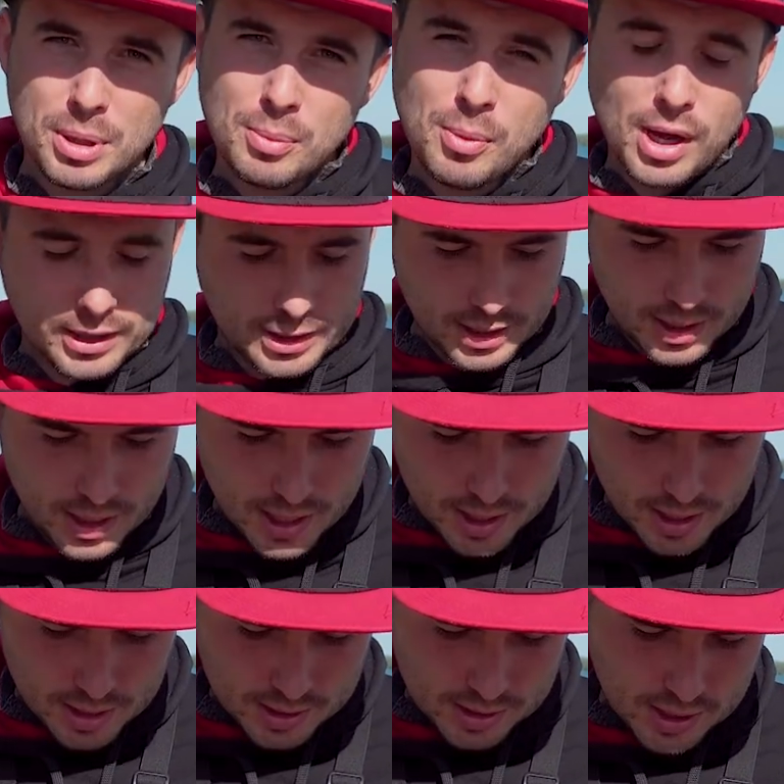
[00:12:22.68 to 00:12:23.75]
приманка
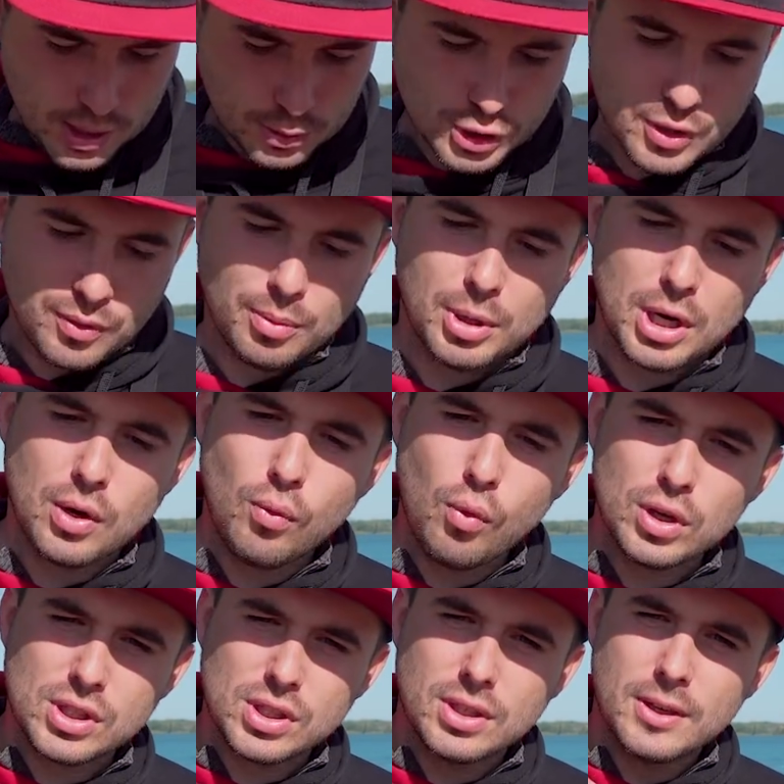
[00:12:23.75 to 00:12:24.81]
стал уже
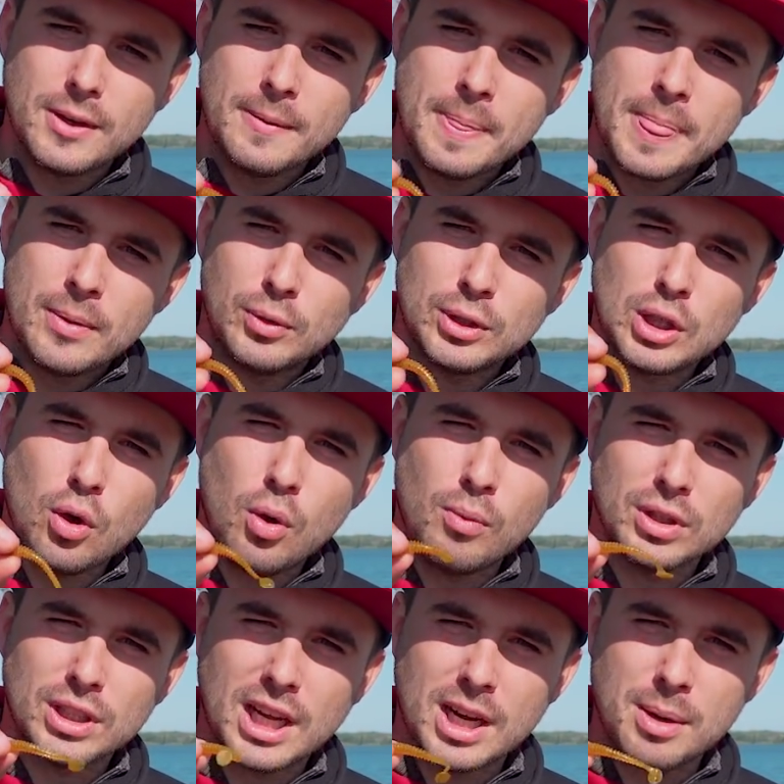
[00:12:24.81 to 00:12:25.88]
виброхвост в вот таком
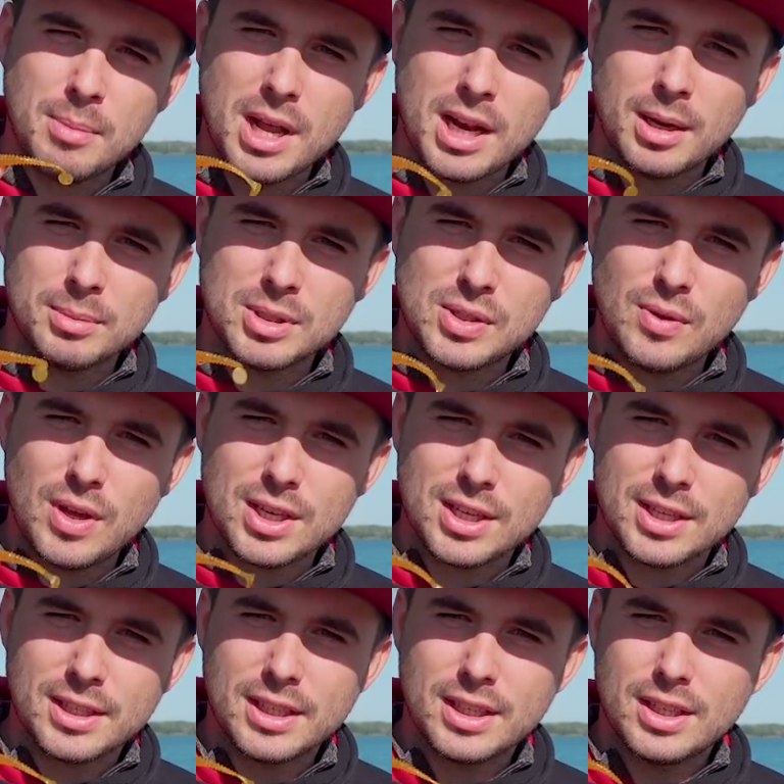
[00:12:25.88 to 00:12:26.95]
вот карамельном
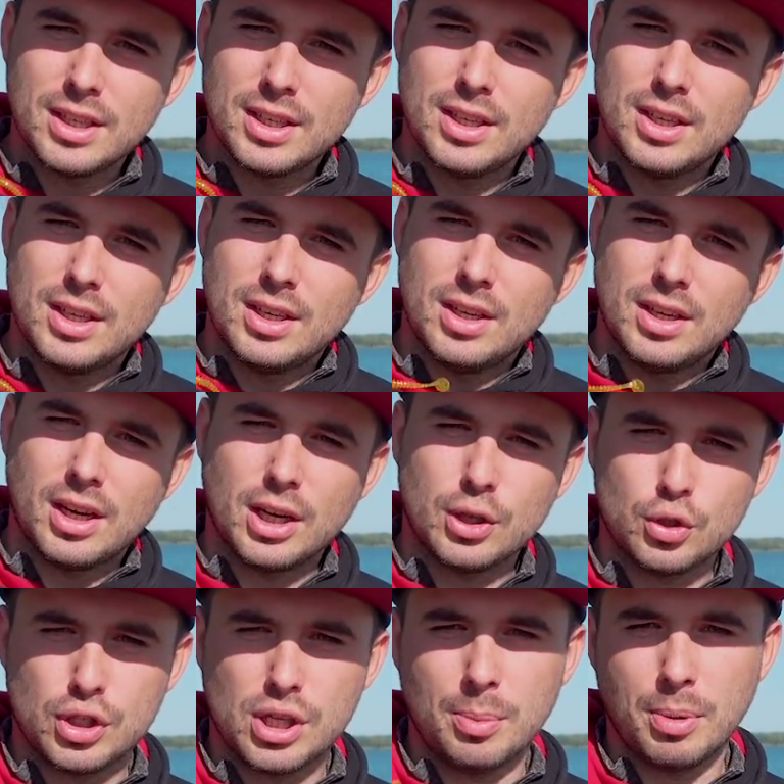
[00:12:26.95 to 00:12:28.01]
цвете.
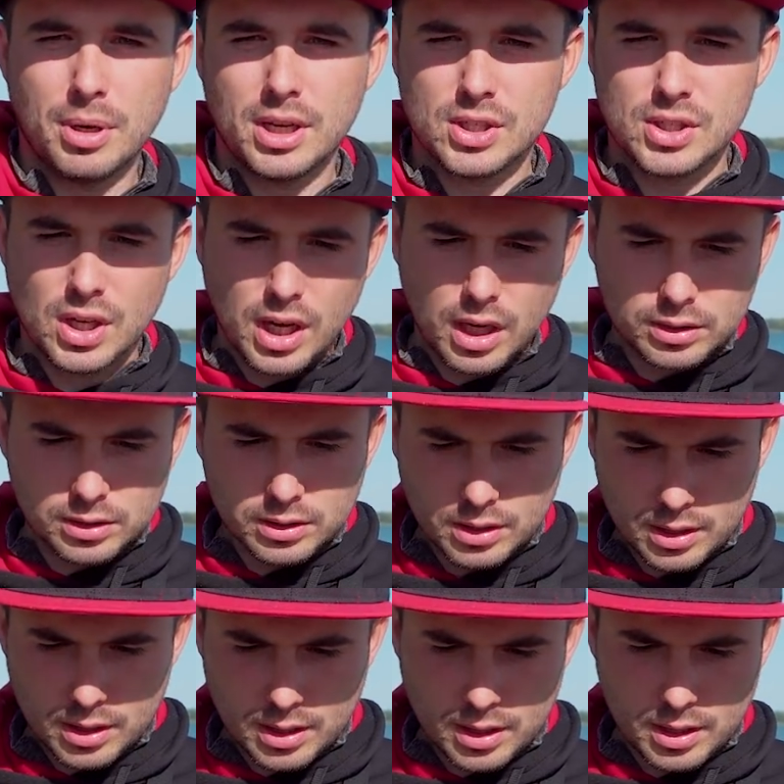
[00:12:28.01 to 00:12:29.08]
Хорошо себя показал,
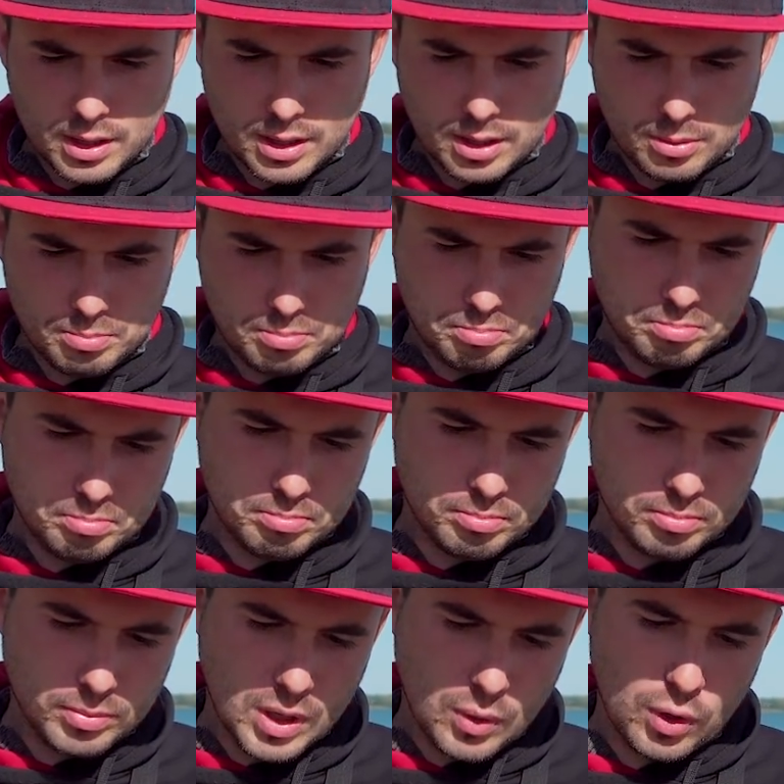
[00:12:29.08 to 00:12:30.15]
э,
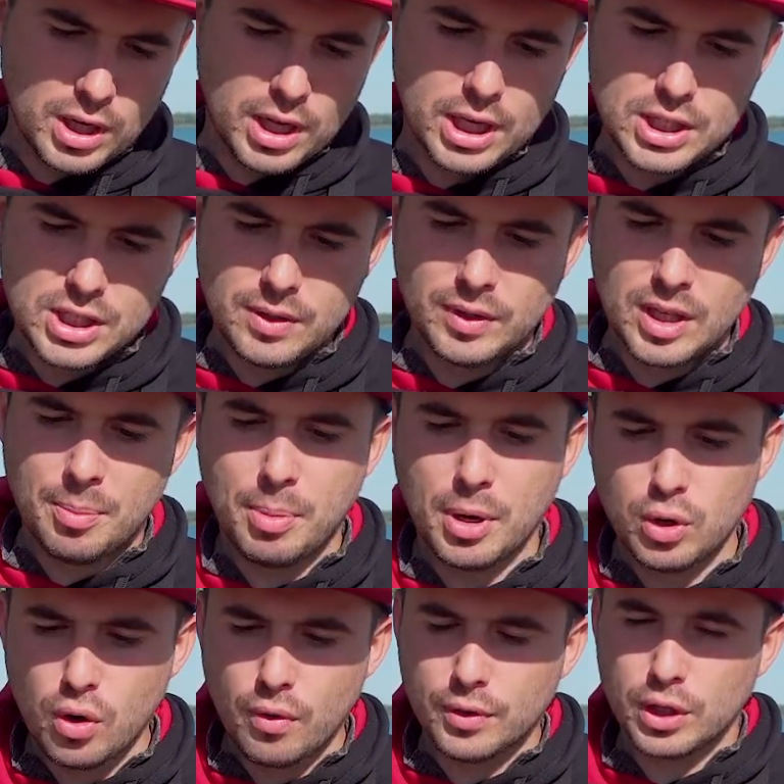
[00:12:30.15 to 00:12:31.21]
довольно агрессивные
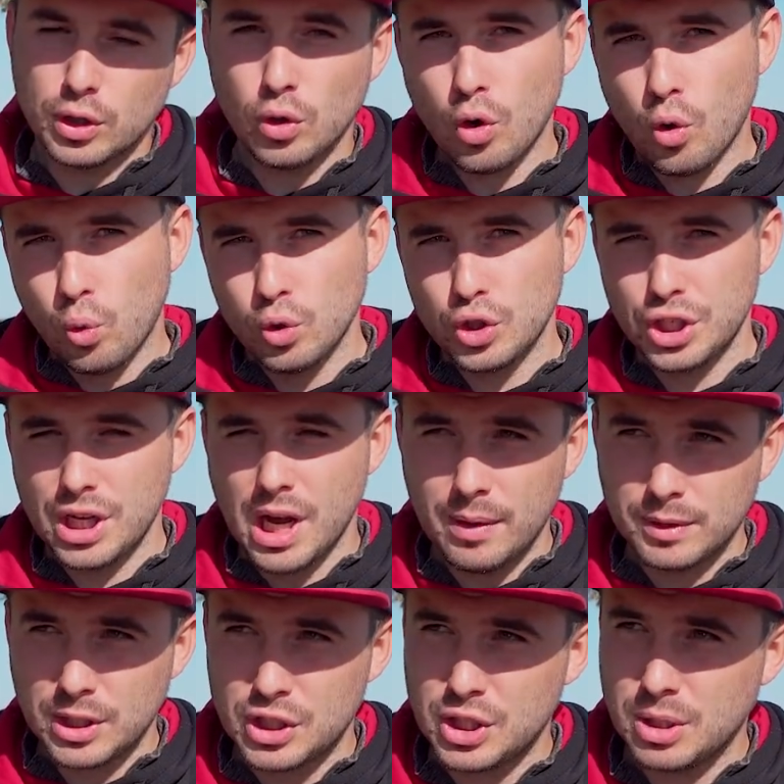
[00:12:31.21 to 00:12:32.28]
поклевки, но хуже
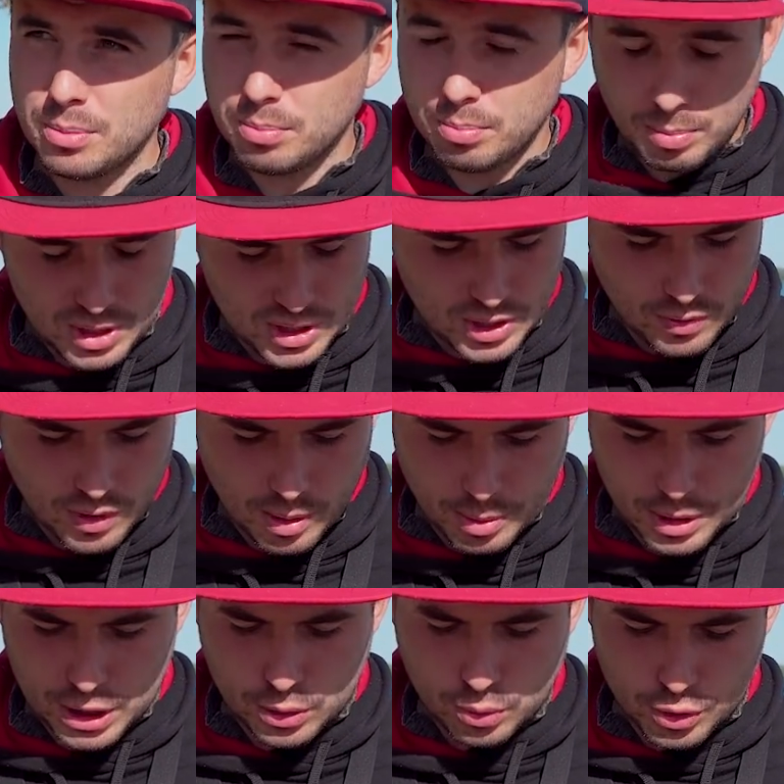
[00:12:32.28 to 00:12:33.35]
явно, чем пассивка
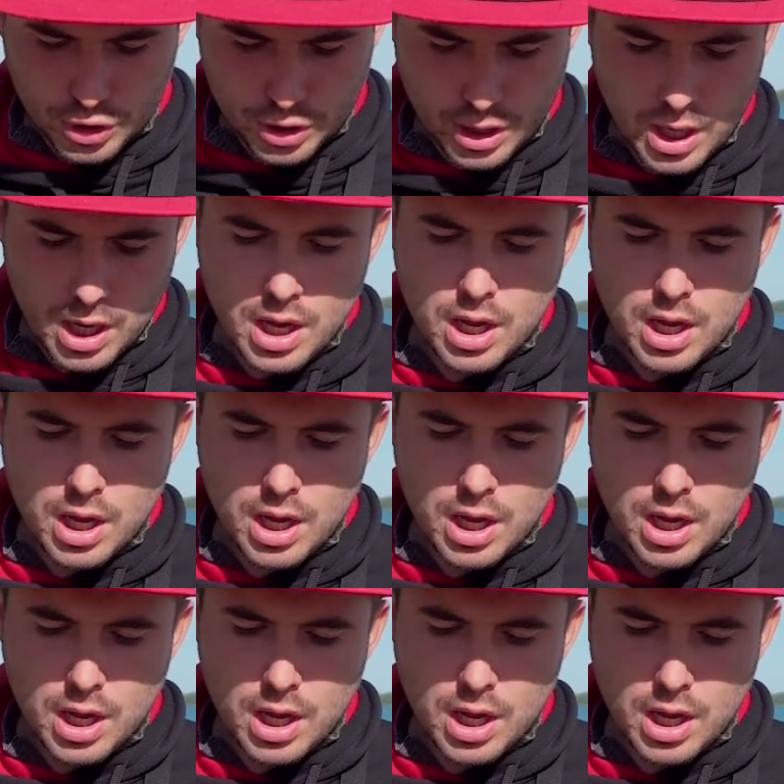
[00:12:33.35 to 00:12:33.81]
предыдущая.